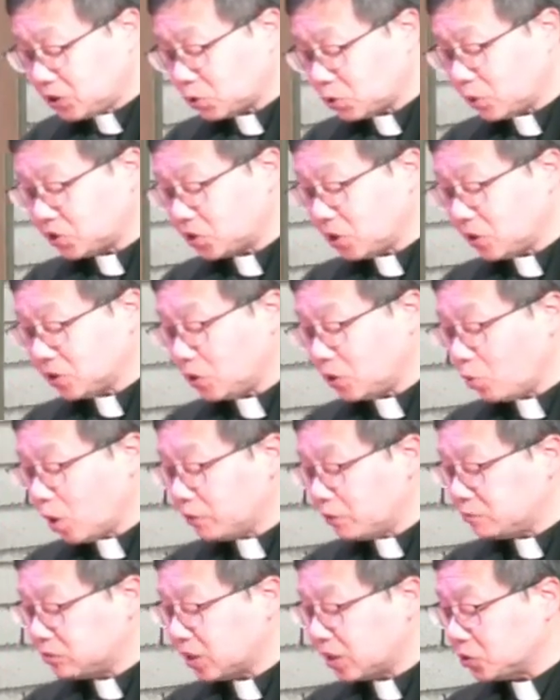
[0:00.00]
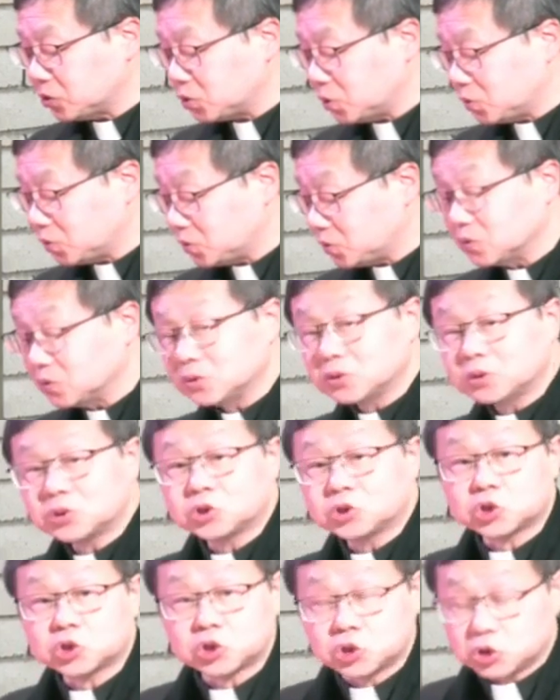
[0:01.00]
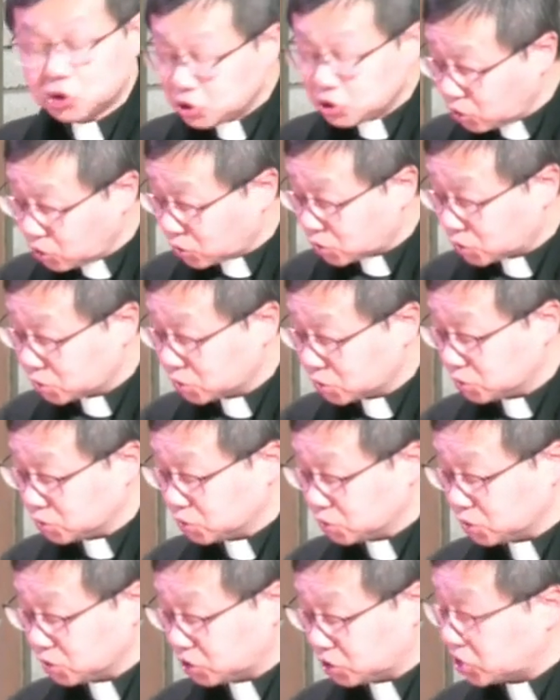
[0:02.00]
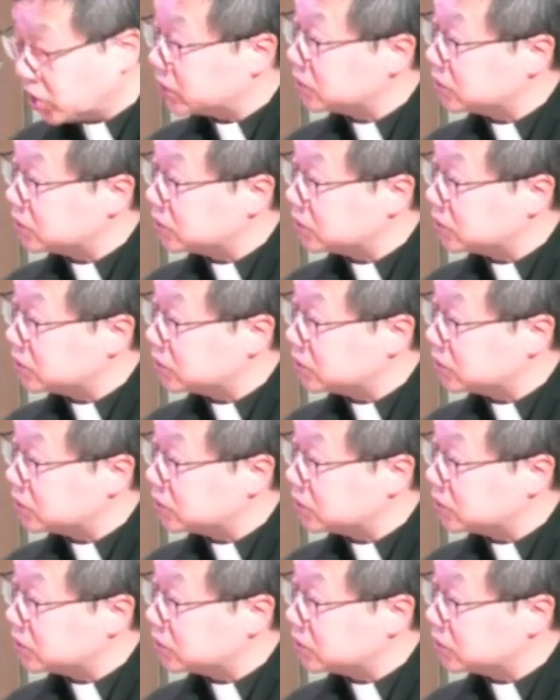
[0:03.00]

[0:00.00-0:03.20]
造的万物当中，只有人